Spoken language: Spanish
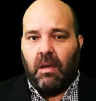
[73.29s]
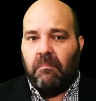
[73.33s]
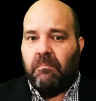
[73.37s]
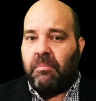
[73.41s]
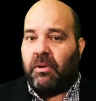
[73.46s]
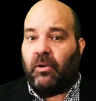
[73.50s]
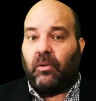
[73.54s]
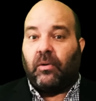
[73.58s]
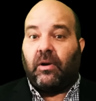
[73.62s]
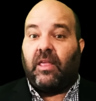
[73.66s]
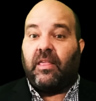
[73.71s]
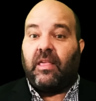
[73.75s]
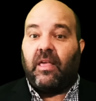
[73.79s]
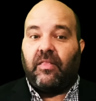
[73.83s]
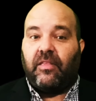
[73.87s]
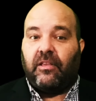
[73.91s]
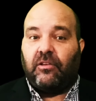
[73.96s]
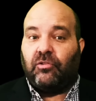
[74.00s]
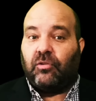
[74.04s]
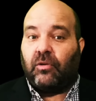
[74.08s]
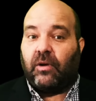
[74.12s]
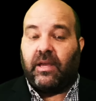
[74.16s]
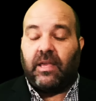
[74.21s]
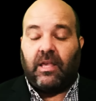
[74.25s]
Pero nadie ha
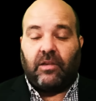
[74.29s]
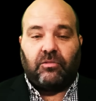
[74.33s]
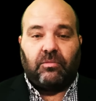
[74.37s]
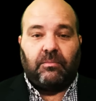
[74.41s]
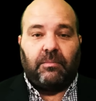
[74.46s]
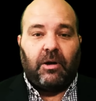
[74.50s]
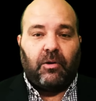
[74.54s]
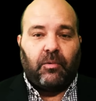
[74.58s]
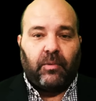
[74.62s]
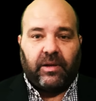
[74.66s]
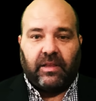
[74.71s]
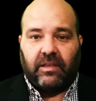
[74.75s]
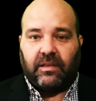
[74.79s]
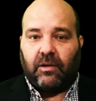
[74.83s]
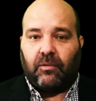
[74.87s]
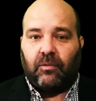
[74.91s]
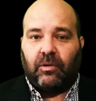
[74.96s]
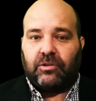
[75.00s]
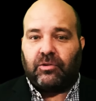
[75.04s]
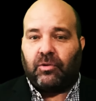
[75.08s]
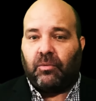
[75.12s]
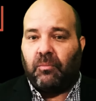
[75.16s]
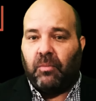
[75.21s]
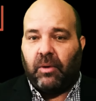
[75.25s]
dicho que ya suman
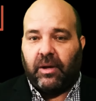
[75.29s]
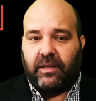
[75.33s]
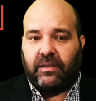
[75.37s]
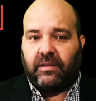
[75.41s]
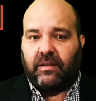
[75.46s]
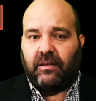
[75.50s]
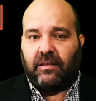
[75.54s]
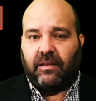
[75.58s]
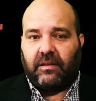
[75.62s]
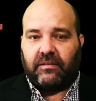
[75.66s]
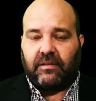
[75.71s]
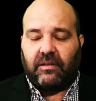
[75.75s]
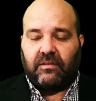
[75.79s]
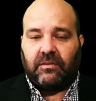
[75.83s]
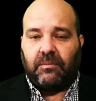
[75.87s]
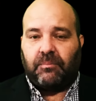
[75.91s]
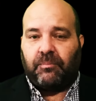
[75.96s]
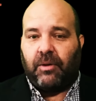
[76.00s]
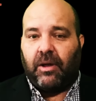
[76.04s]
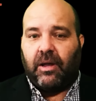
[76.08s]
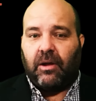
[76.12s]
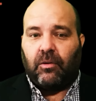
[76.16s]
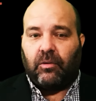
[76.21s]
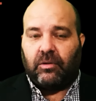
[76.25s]
44 muertes las que se
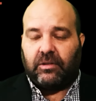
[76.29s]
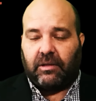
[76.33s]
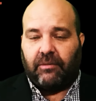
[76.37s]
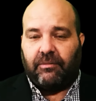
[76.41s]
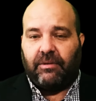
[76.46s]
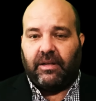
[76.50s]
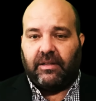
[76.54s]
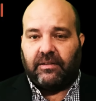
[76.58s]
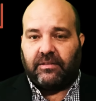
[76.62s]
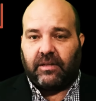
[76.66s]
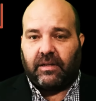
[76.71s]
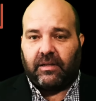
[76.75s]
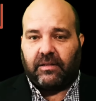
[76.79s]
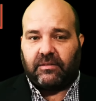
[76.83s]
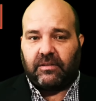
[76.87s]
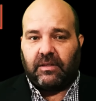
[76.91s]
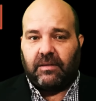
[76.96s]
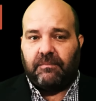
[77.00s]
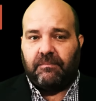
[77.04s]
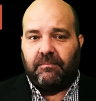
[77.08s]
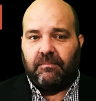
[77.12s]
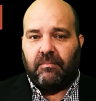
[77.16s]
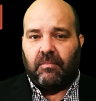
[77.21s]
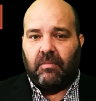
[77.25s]
pueden contabilizar
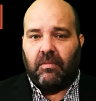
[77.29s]
así.